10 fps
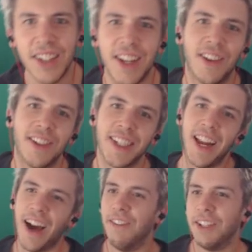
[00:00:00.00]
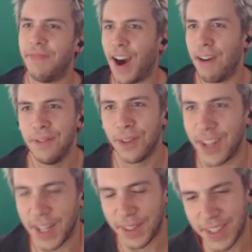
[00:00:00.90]
c'est la grosse galère. Mais c'est pas grave, nous on
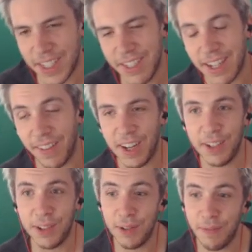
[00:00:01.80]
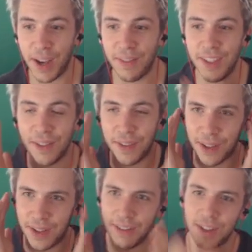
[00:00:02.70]
connecte aussi. Ça va aller super vite de
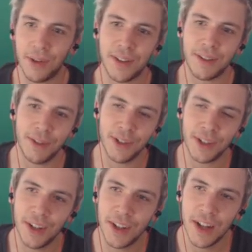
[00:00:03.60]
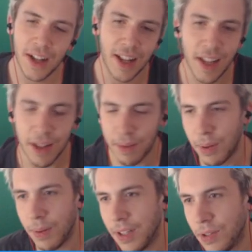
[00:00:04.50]
faire toutes les victoire dans ce mode de jeu.
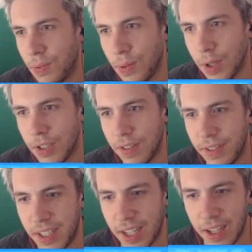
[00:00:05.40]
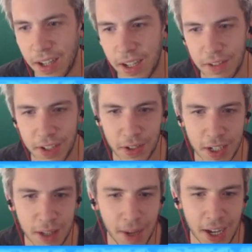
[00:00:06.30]
Bon, bah, du coup, euh, je vais virer, euh, je vais
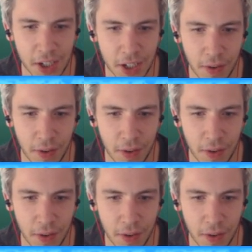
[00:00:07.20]
changer l'image. Hein.